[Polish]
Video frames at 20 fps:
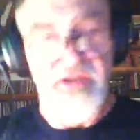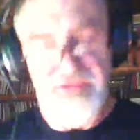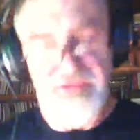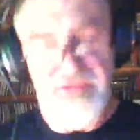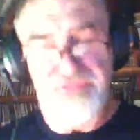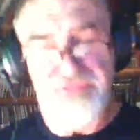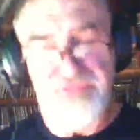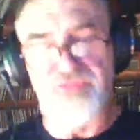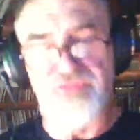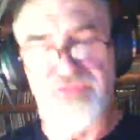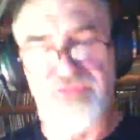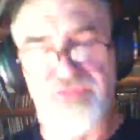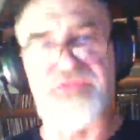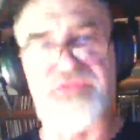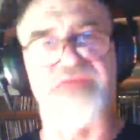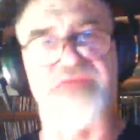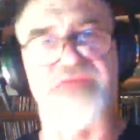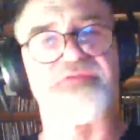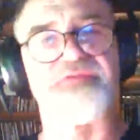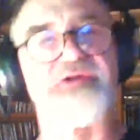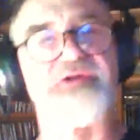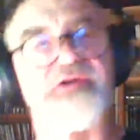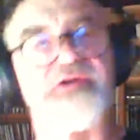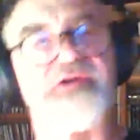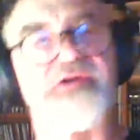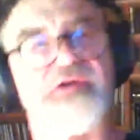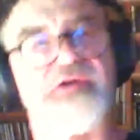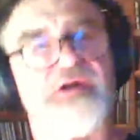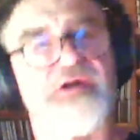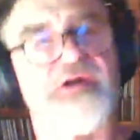I tu na chwilę
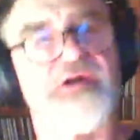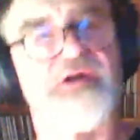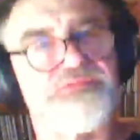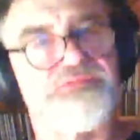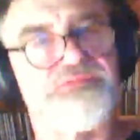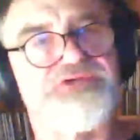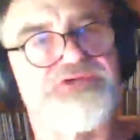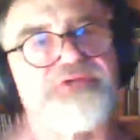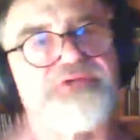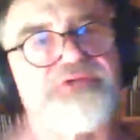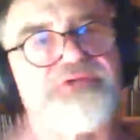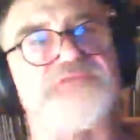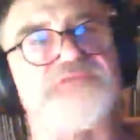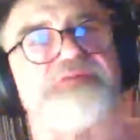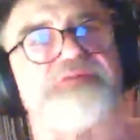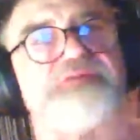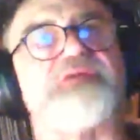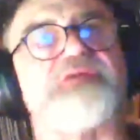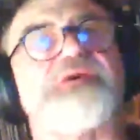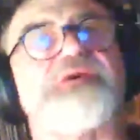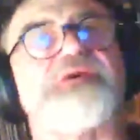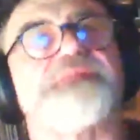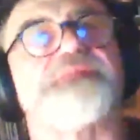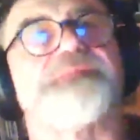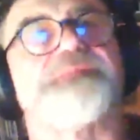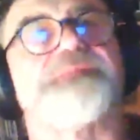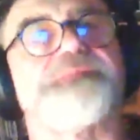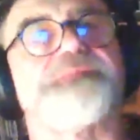przerwijmy.